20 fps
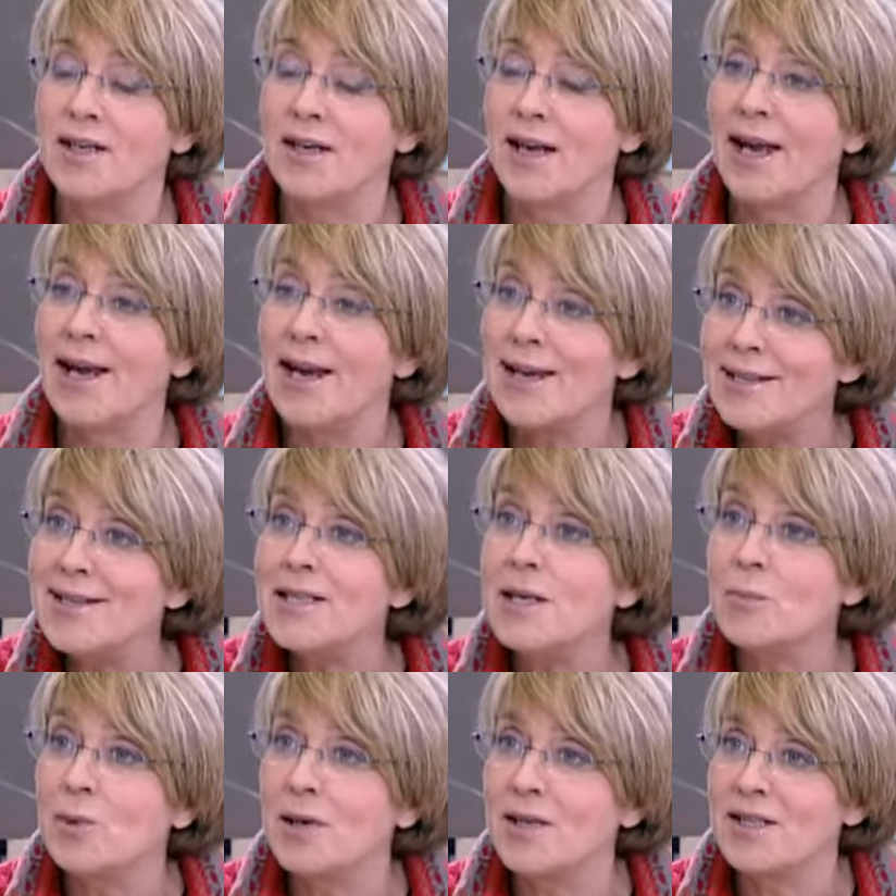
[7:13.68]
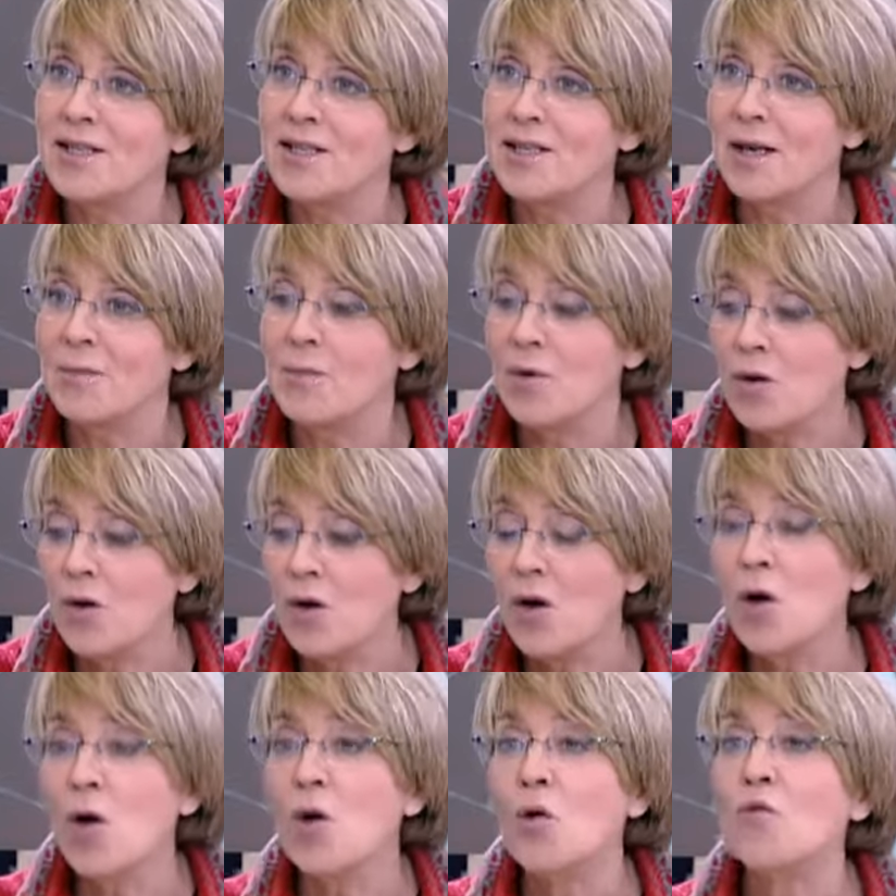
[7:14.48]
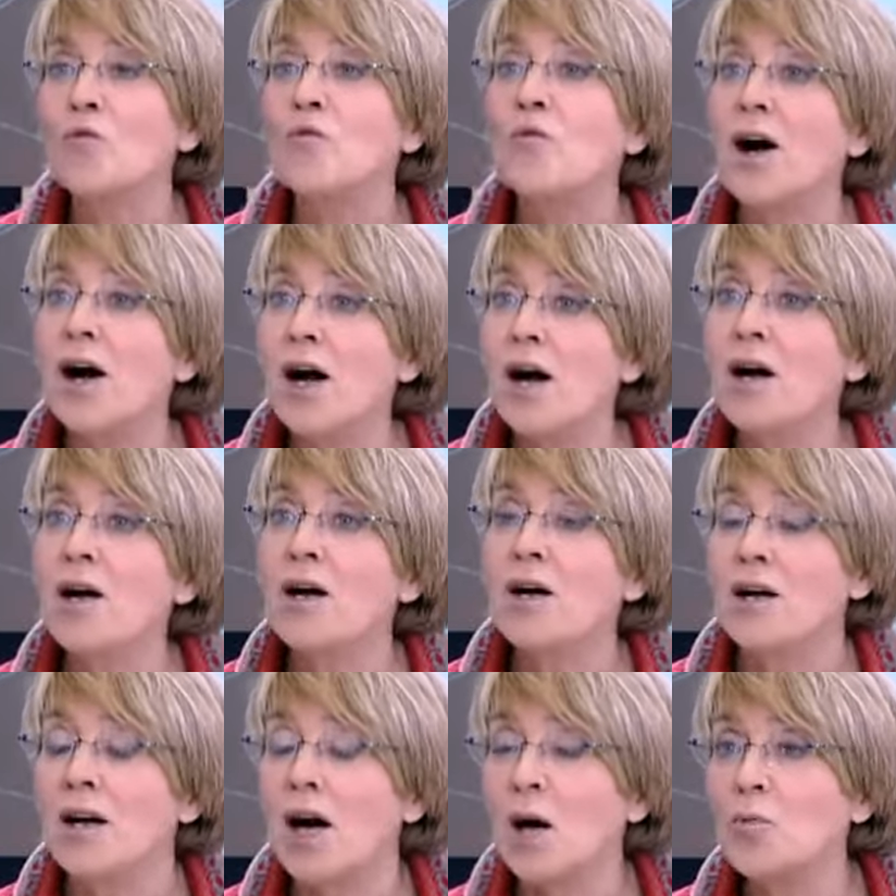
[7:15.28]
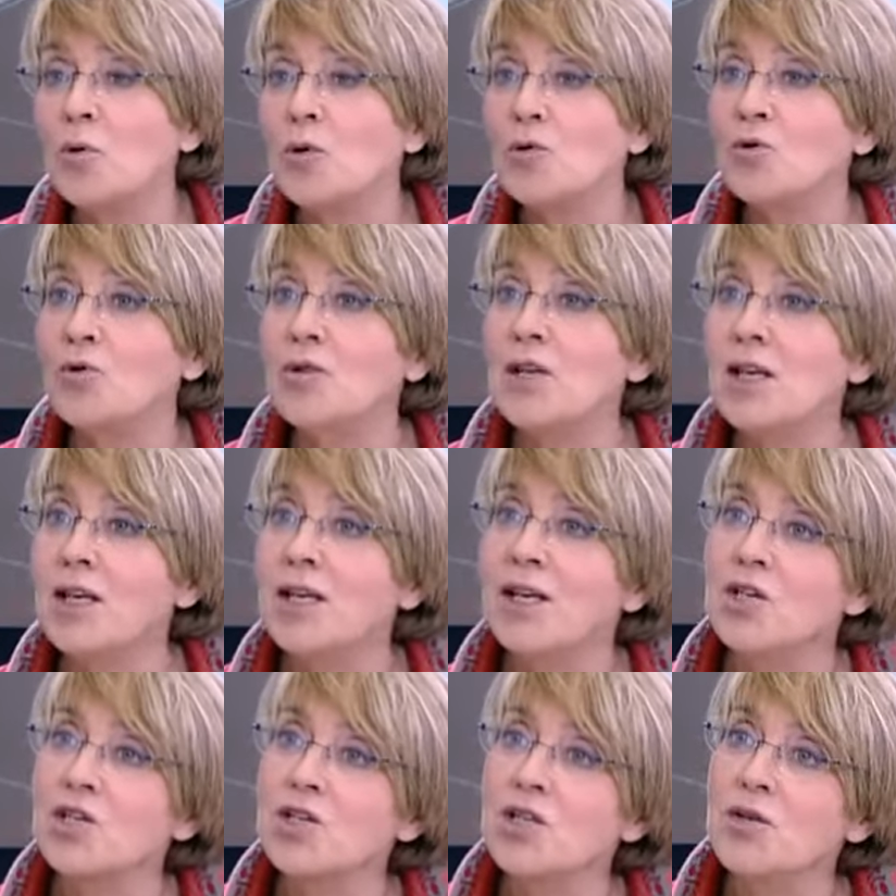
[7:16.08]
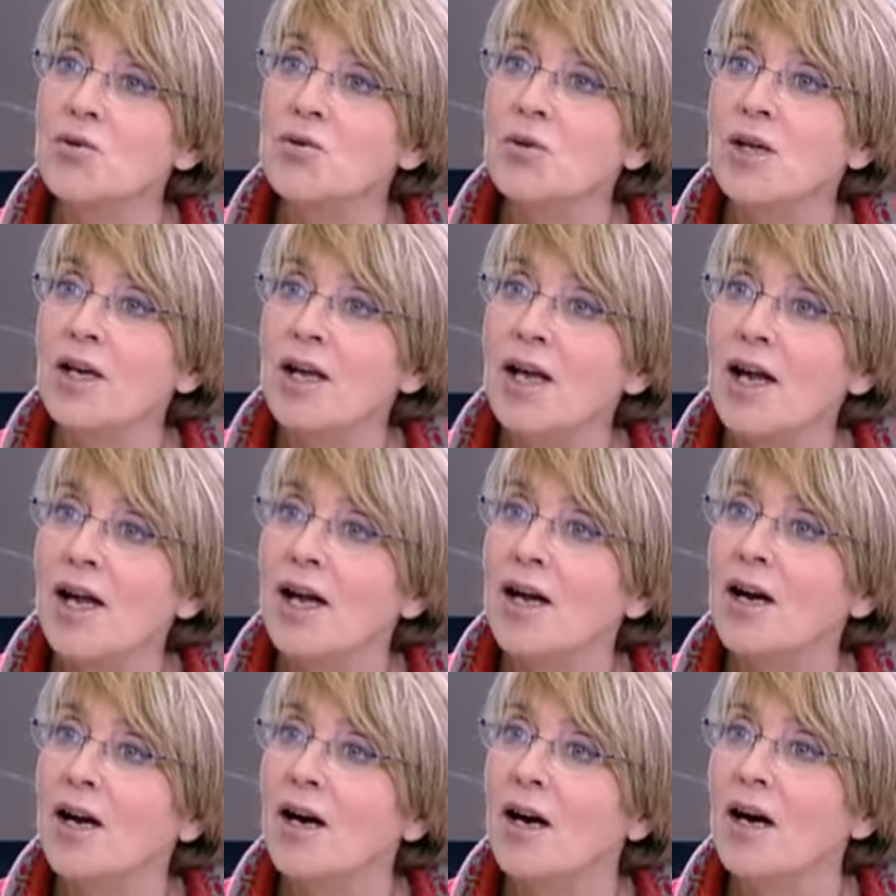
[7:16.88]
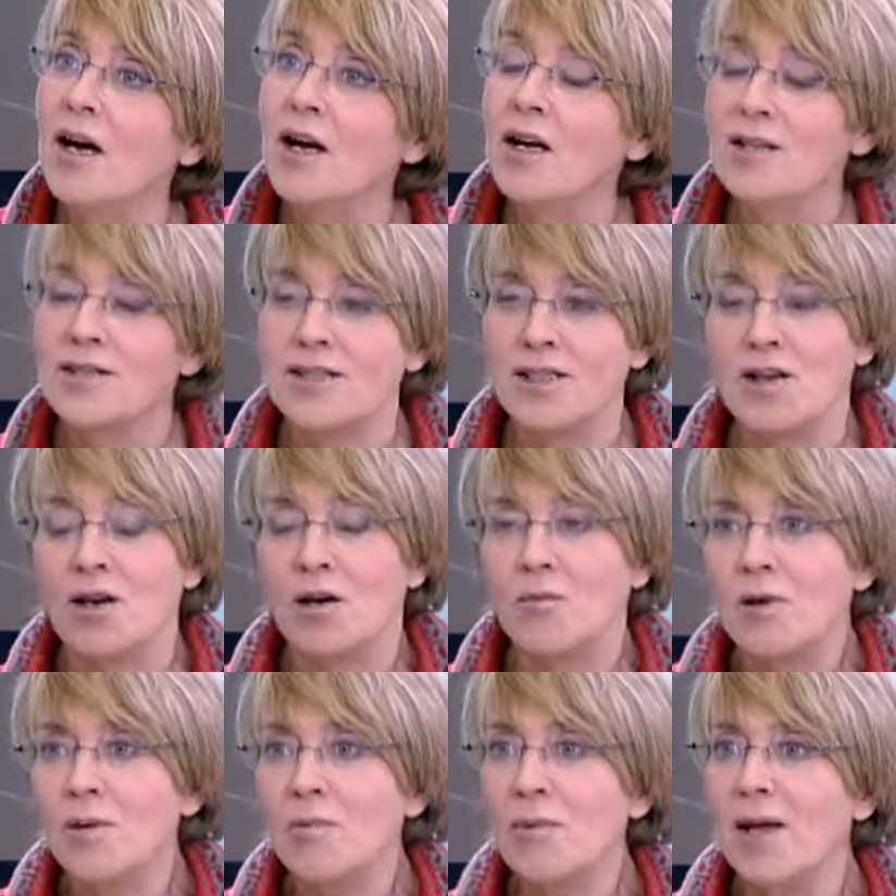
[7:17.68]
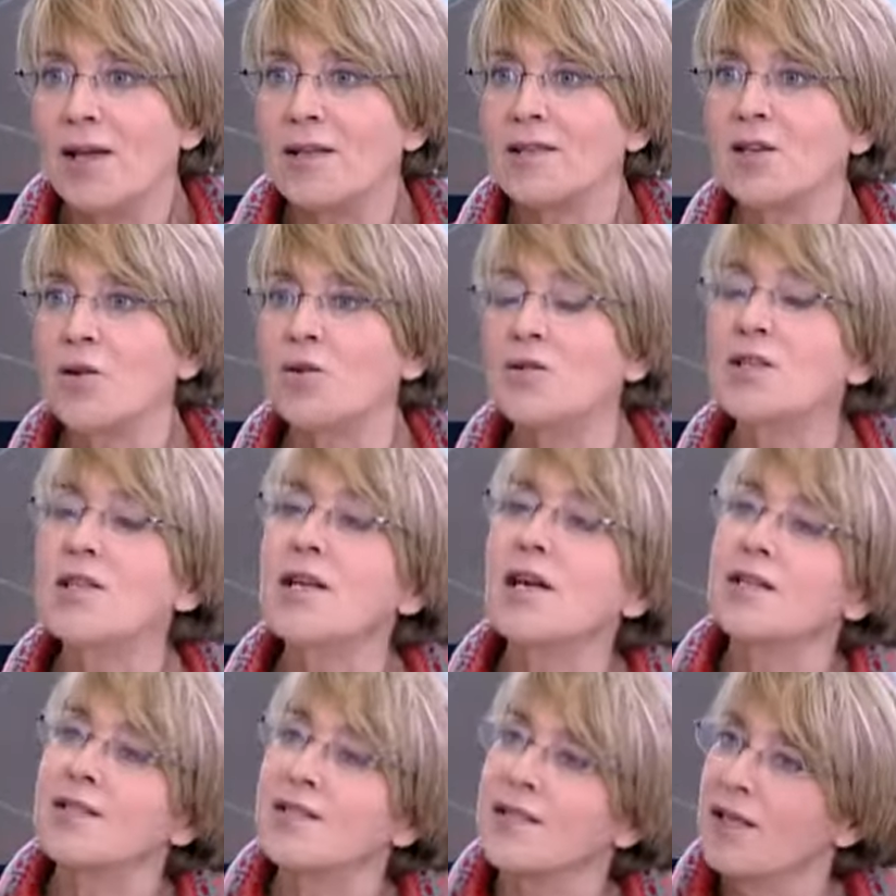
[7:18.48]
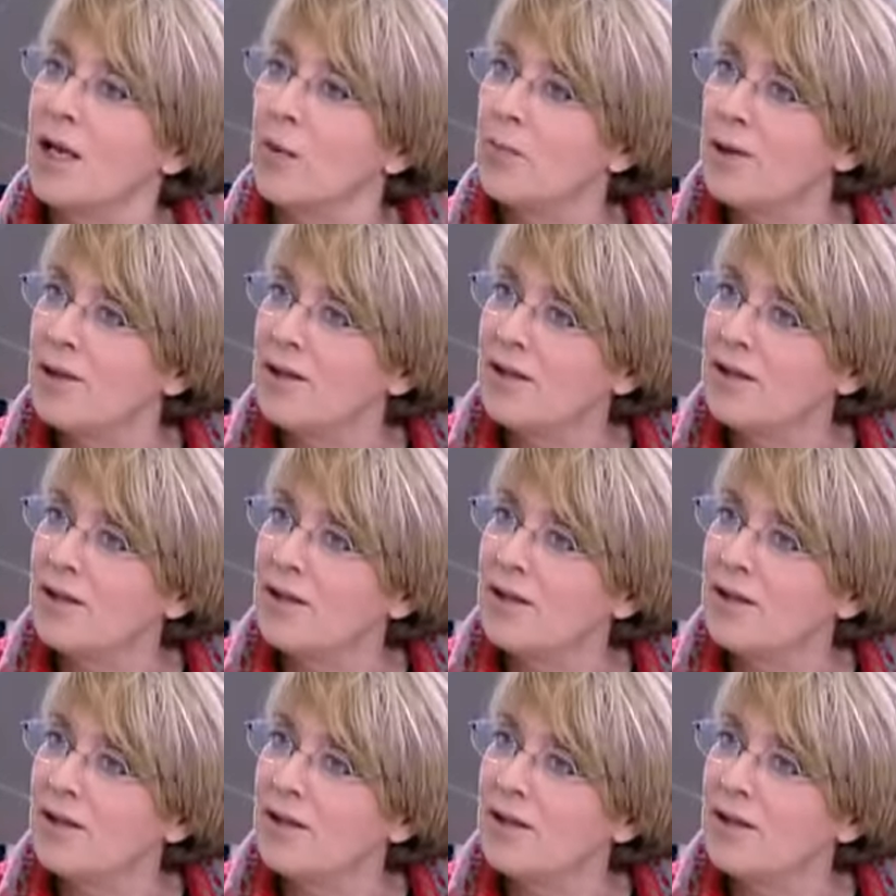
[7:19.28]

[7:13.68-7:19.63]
a, a dit précédemment, va abandonner l'énergie nucléaire. Mmh, mmh. C'est quand même extraordinaire. Ça n'a pas été